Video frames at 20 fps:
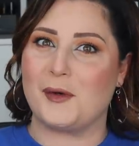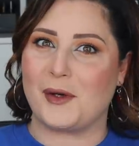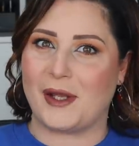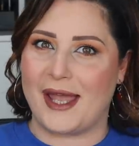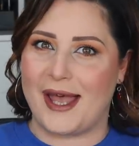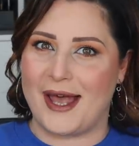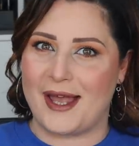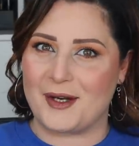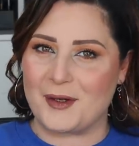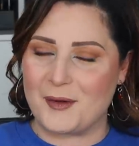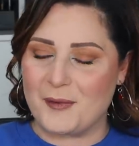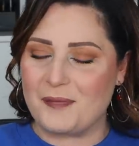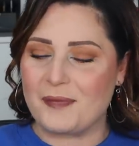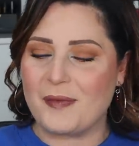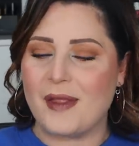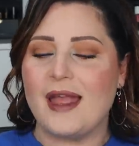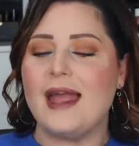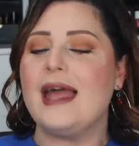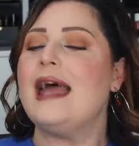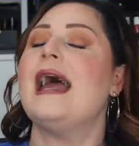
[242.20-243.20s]
coreano.
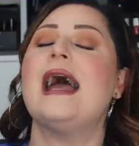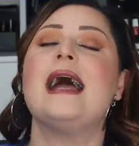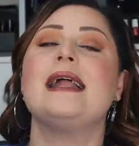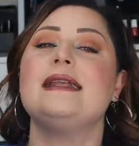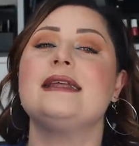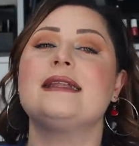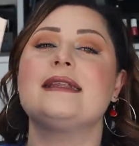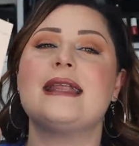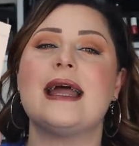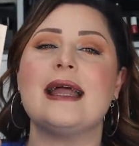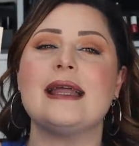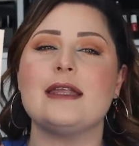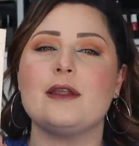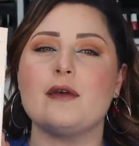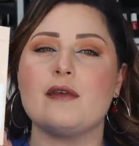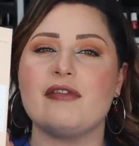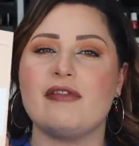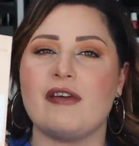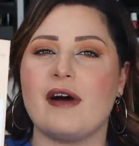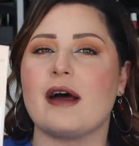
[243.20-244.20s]
È di Thank
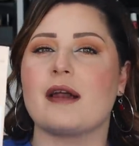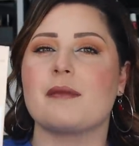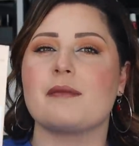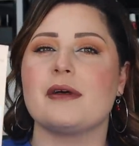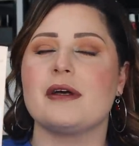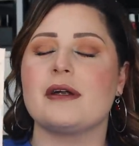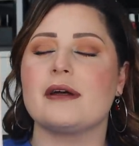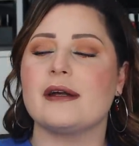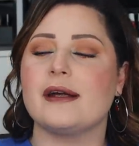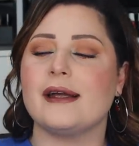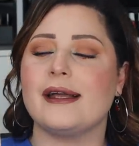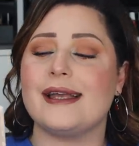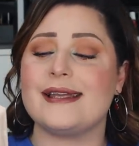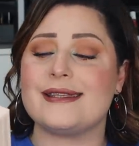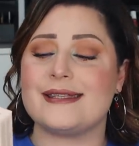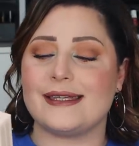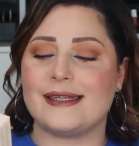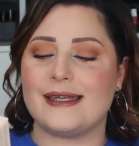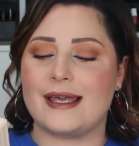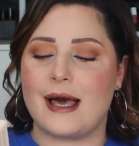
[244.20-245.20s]
You Farmer
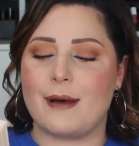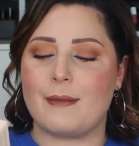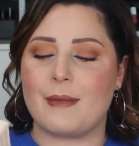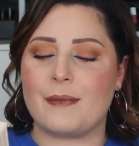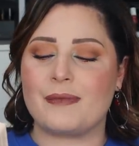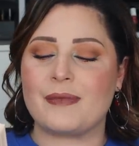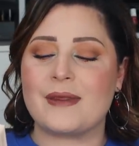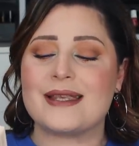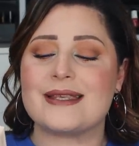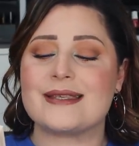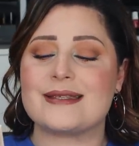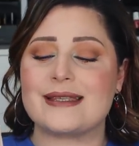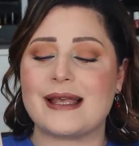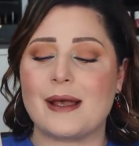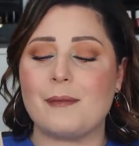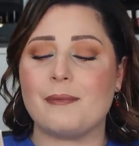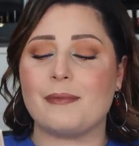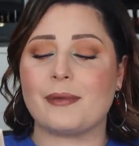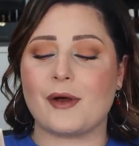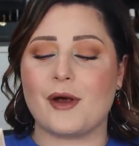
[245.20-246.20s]
e si chiama
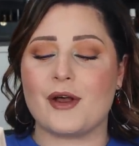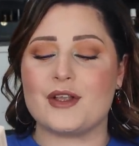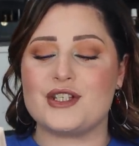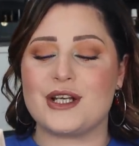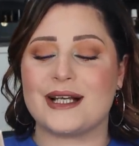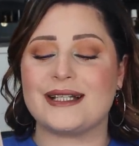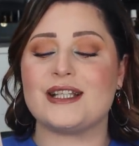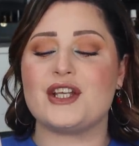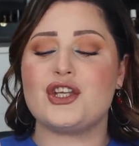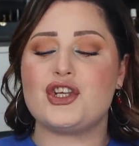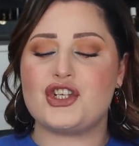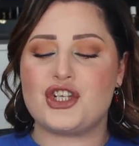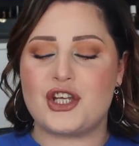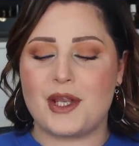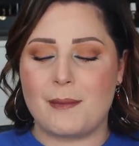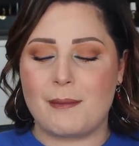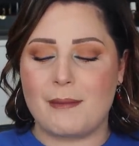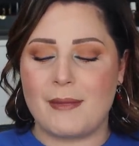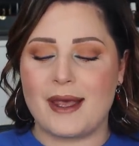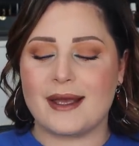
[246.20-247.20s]
Sun Project
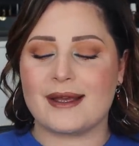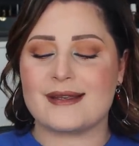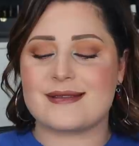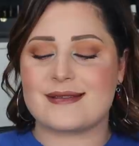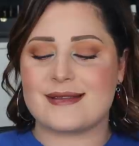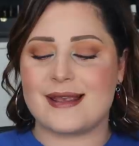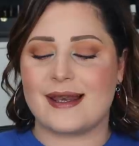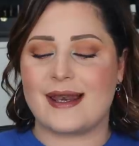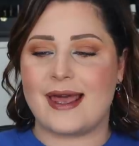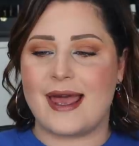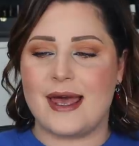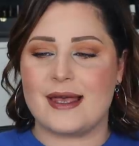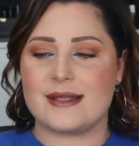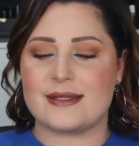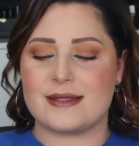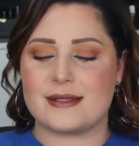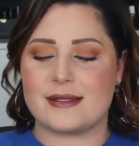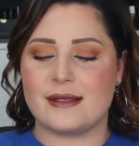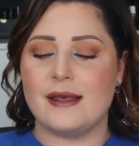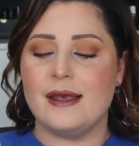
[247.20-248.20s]
Shimmer Sun
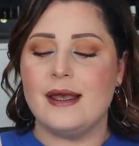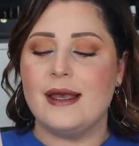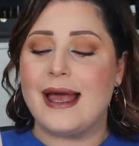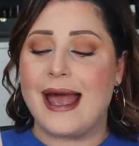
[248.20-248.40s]
S